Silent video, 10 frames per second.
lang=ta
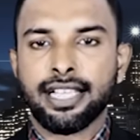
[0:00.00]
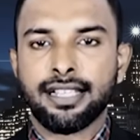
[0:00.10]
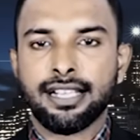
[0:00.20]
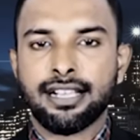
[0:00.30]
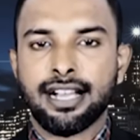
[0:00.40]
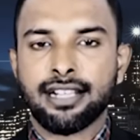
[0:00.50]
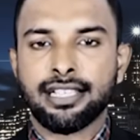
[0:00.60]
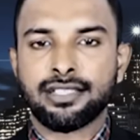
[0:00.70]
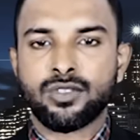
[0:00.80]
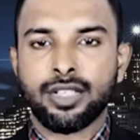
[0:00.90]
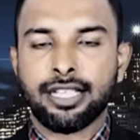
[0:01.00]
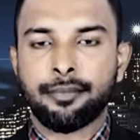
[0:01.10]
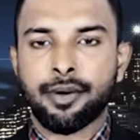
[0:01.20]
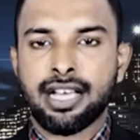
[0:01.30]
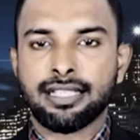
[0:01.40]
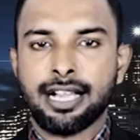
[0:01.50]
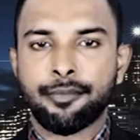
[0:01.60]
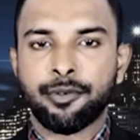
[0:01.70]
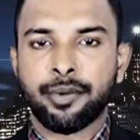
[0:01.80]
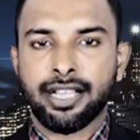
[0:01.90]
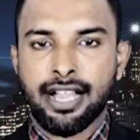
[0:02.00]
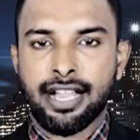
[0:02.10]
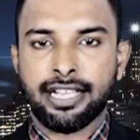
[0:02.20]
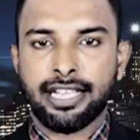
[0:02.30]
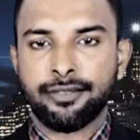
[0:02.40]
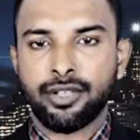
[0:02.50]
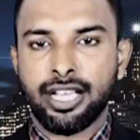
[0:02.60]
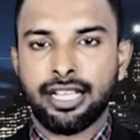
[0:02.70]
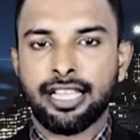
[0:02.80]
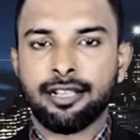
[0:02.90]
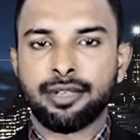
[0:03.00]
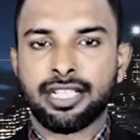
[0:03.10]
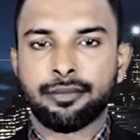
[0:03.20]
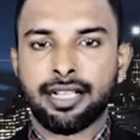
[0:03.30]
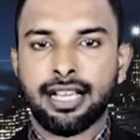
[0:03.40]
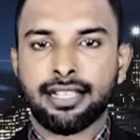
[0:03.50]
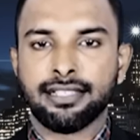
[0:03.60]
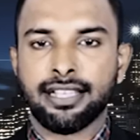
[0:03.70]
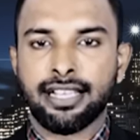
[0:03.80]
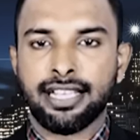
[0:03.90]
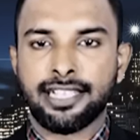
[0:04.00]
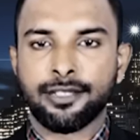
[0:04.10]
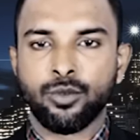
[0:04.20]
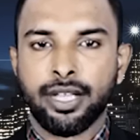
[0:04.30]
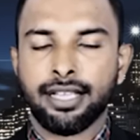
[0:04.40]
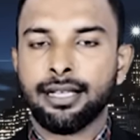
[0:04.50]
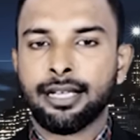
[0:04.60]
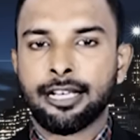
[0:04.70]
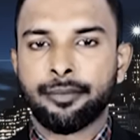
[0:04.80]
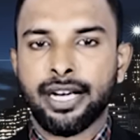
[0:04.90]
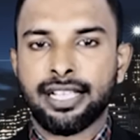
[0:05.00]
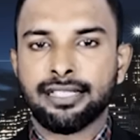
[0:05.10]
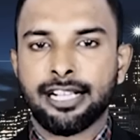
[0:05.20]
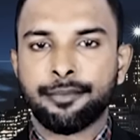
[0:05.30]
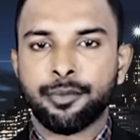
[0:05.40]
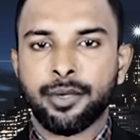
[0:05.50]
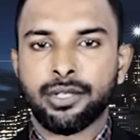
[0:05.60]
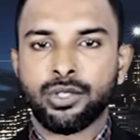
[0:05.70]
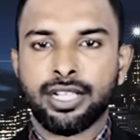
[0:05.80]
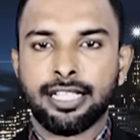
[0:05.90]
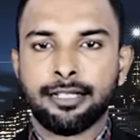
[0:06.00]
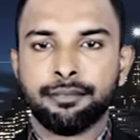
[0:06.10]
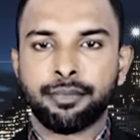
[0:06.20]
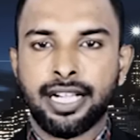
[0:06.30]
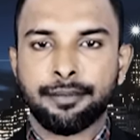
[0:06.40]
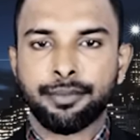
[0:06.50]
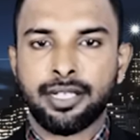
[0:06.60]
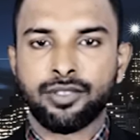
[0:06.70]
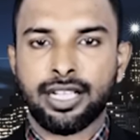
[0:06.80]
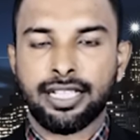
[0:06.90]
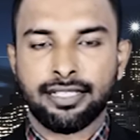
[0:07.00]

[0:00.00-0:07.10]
இதற்காக இஸ்ரேலிய பாதுகாப்பு படை ஐடிஎஃப் எல்லையில் மட்டுமல்லாது எல்லைக்கு உள்ளே பாதுகாப்பு பகுதிகளிலும் படைப்பிரிவுகளை